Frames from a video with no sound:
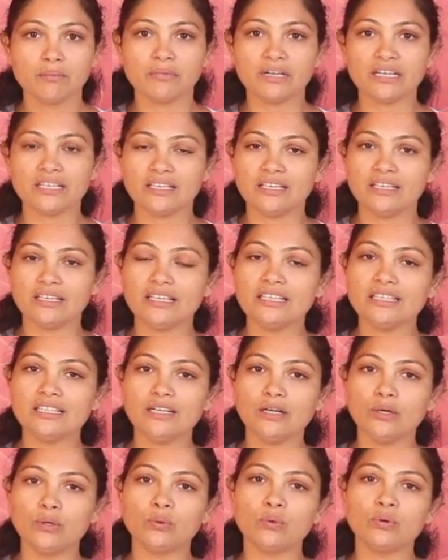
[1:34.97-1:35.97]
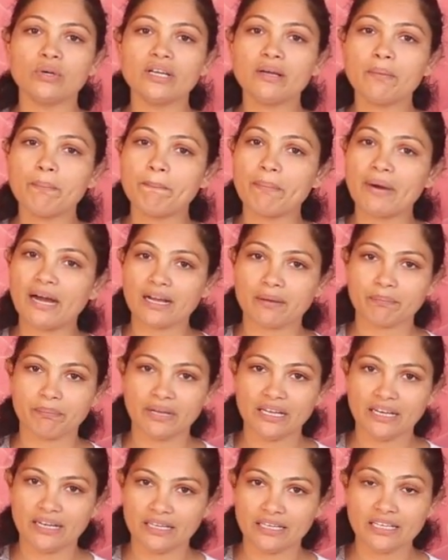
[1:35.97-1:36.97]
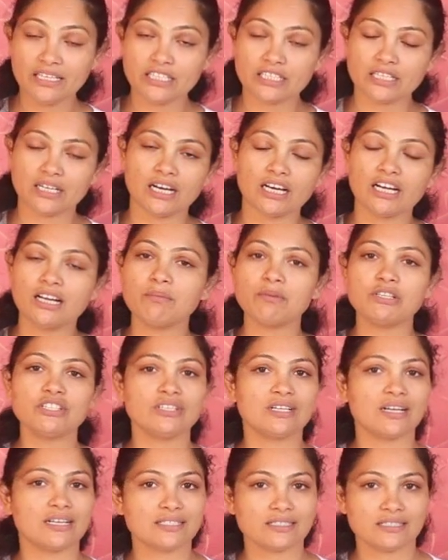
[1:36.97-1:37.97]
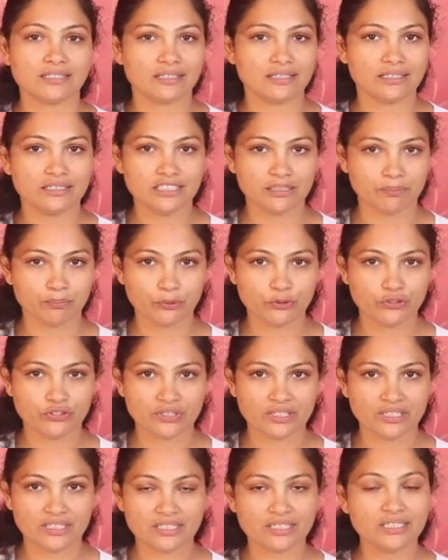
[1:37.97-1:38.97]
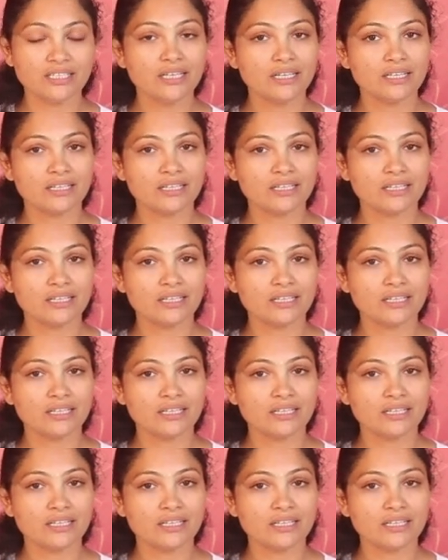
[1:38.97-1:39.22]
మనకి ఇది లోయర్ బ్యాక్ పెయిన్కి చాలా మంచి ఆసన అని చెప్పొచ్చండి